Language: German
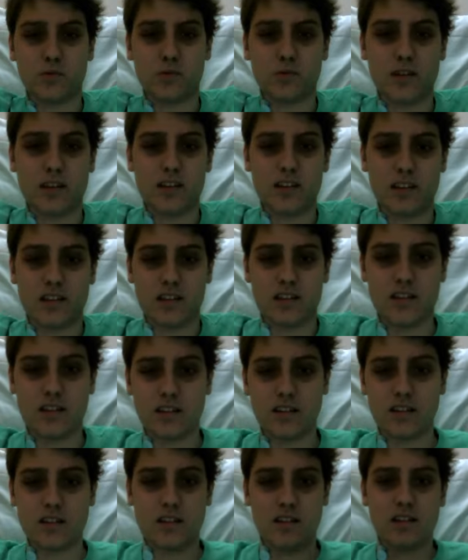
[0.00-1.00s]
so, ey.
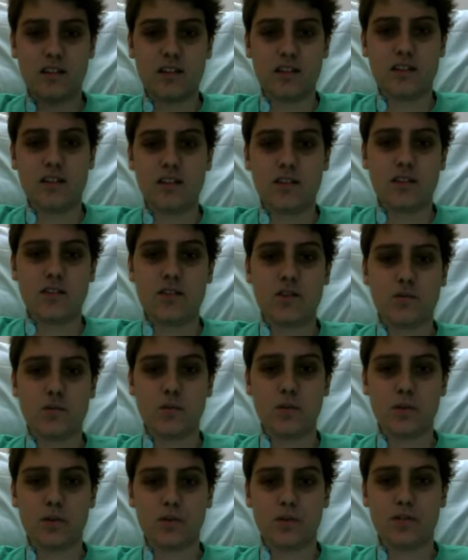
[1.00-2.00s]
Ich
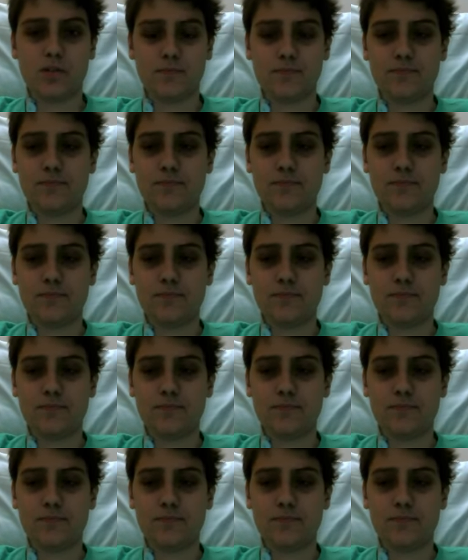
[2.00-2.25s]
schwöre.